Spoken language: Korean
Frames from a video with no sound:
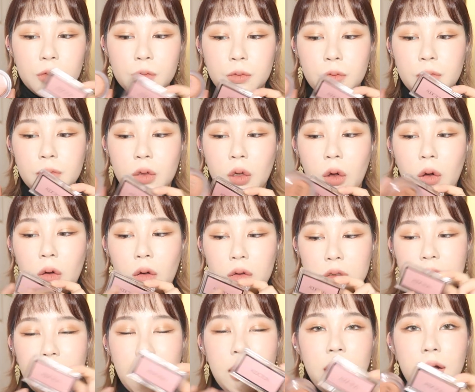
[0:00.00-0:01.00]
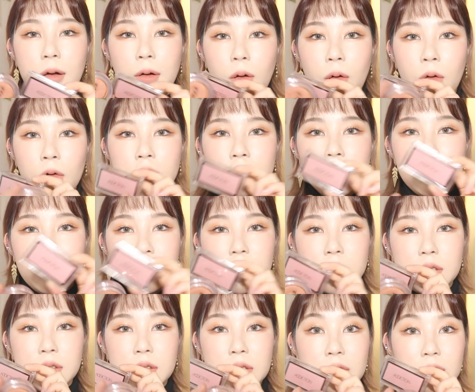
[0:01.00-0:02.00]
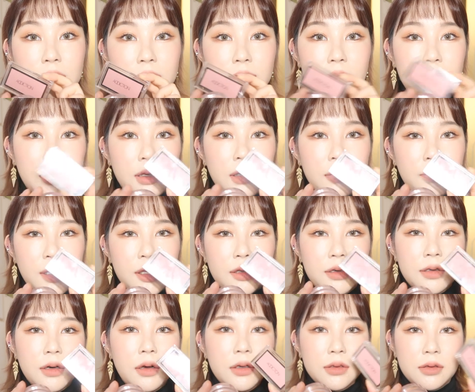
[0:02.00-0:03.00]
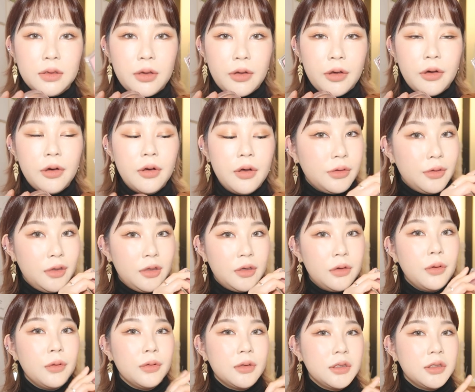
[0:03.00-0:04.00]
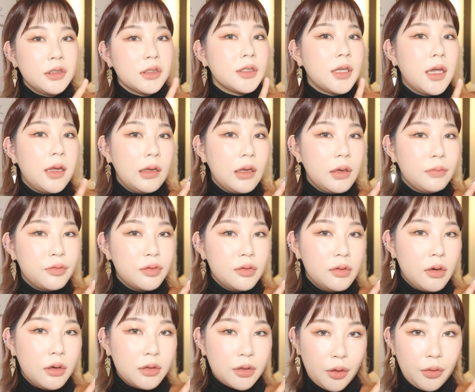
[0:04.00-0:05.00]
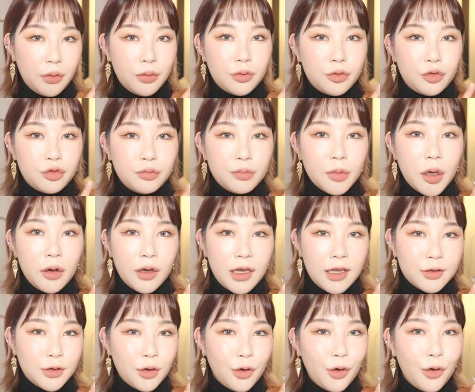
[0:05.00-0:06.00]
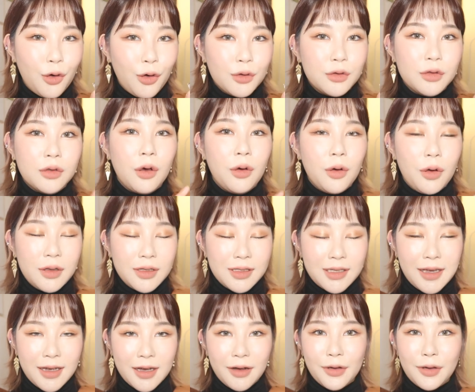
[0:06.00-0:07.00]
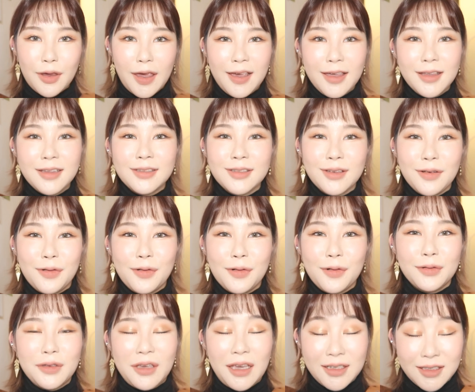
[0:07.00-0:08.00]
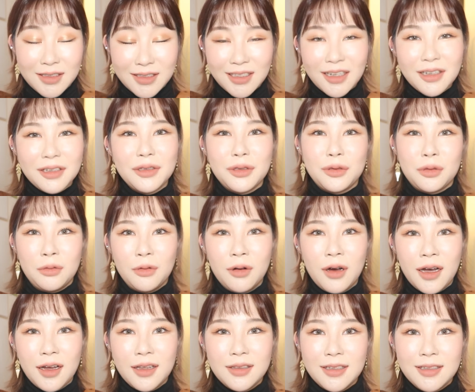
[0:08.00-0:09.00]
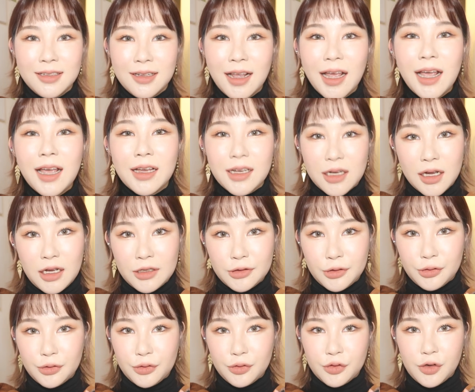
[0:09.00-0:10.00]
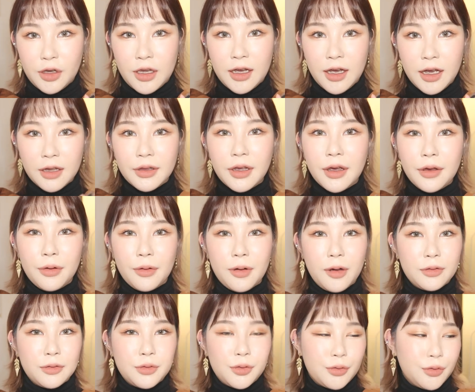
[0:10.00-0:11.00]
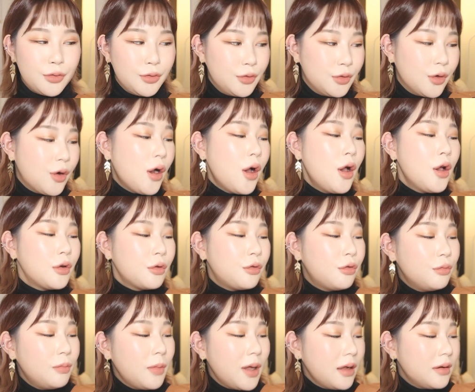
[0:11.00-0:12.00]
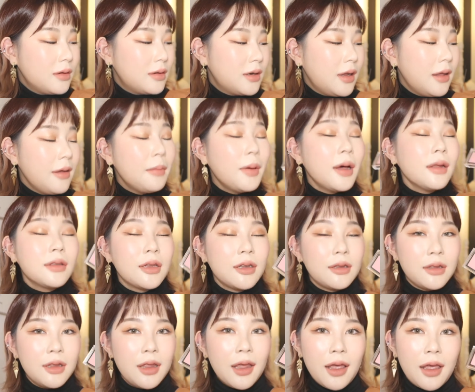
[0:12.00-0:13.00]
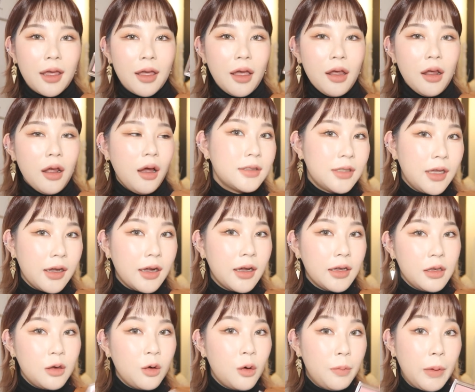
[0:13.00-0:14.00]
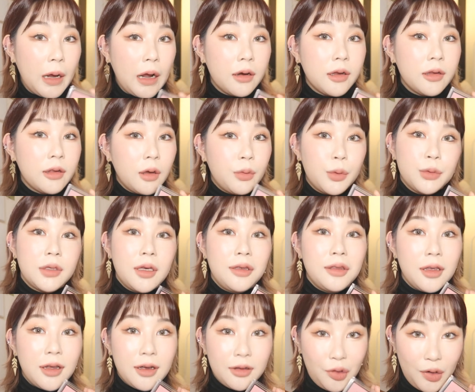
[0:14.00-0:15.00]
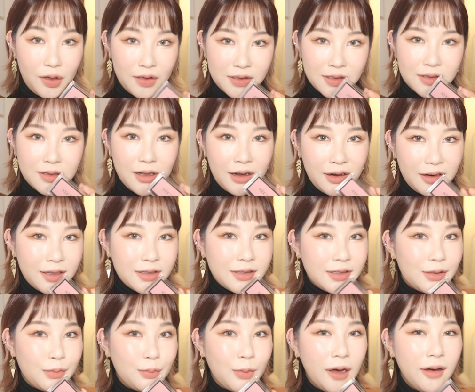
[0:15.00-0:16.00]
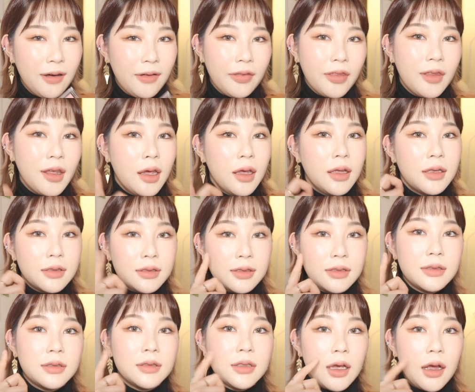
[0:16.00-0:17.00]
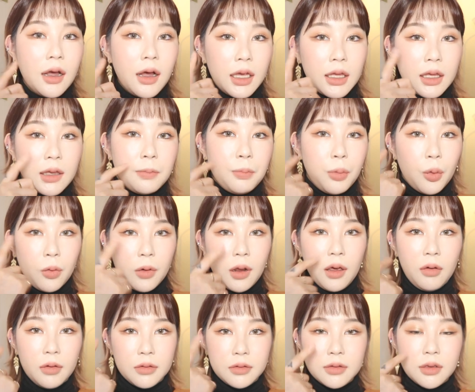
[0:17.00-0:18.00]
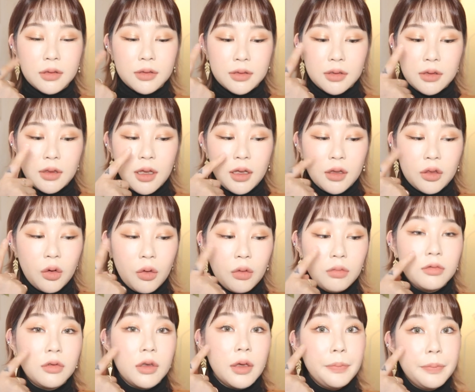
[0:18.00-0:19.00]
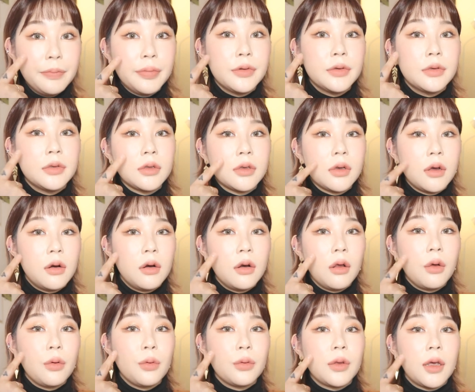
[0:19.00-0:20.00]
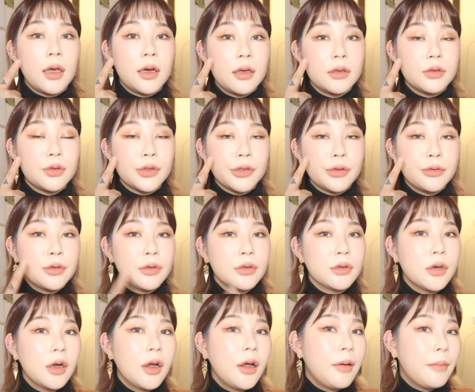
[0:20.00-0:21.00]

조금 더 잘 어우러지는 느낌이 들었어요. 그래서 이거는 제니 블러셔로 유명해서 제가 개인적으로 굉장히 좋아하는 가수 중에 하나여가지고 구매를 해봤는데 제가 이걸 바른다고 제니가 되지는 않겠지만 진짜 이 볼에 얹었을 때 너무 예쁜 컬러로 돼가지고